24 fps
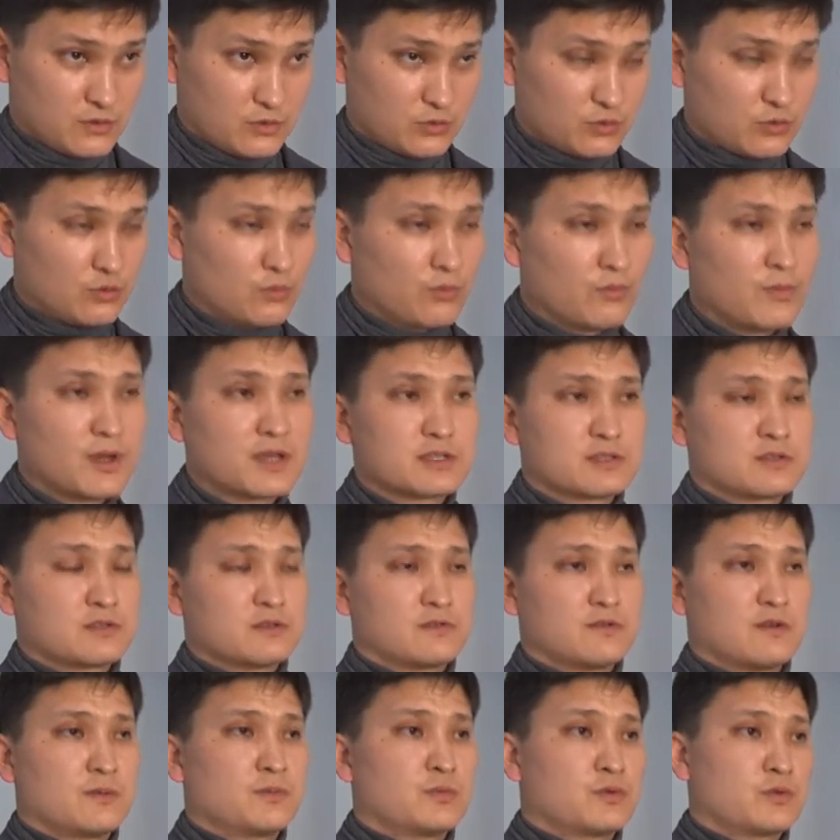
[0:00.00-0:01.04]
то
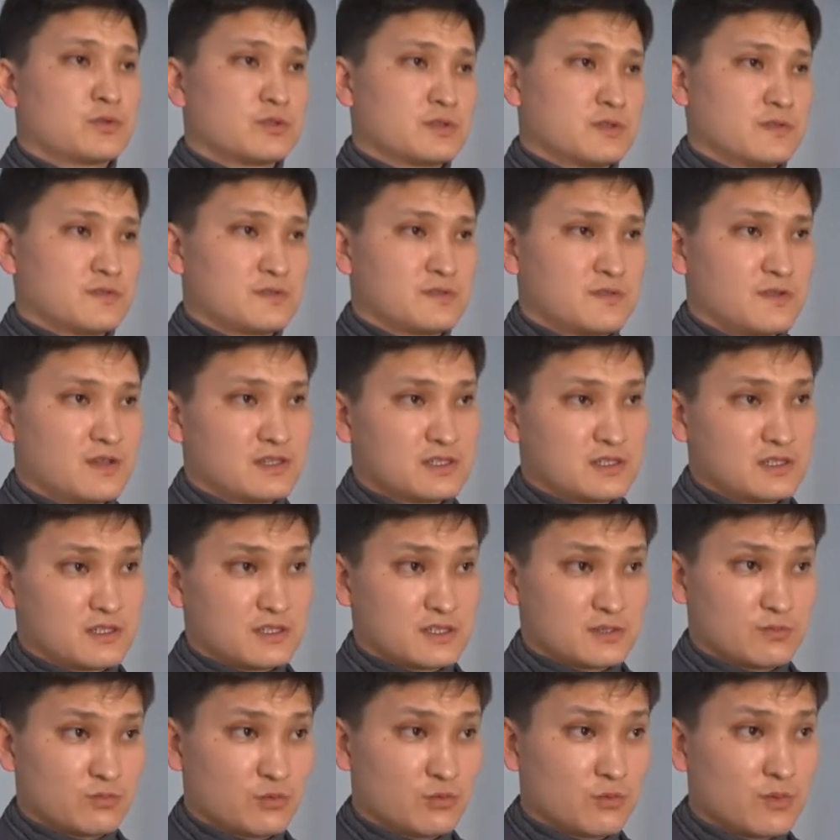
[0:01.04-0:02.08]
масса вопросов,
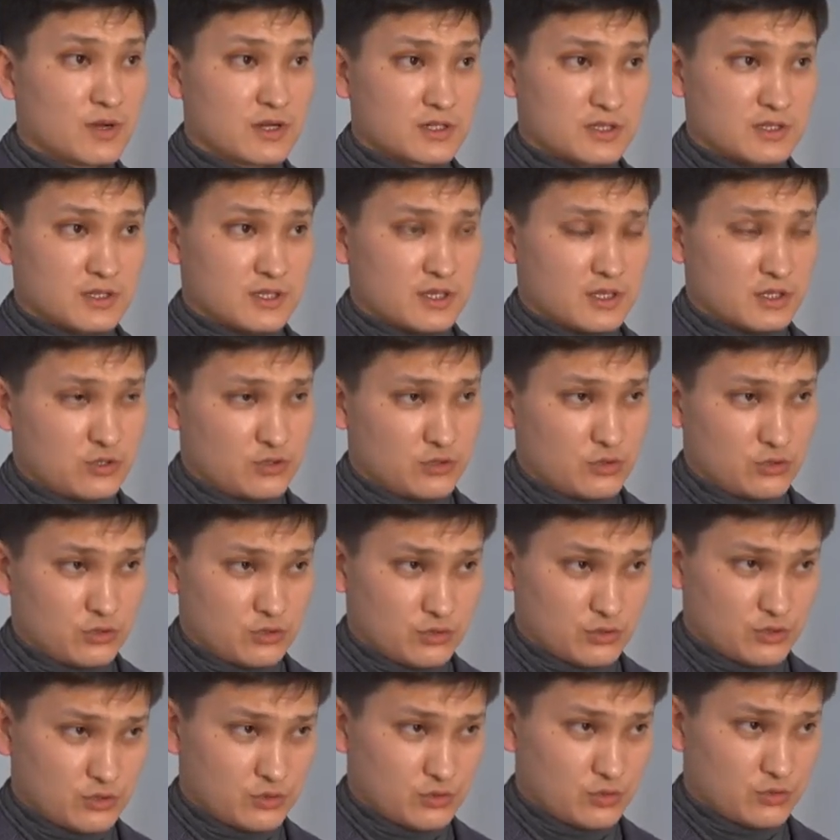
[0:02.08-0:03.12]
связанных с бумажной
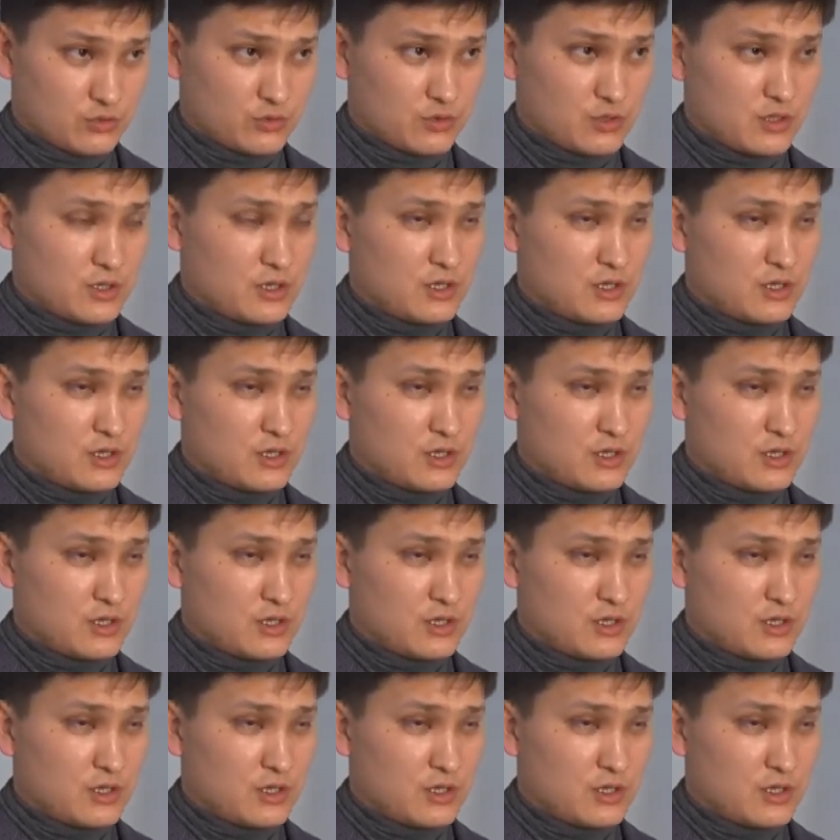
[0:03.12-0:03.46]
отчетностью,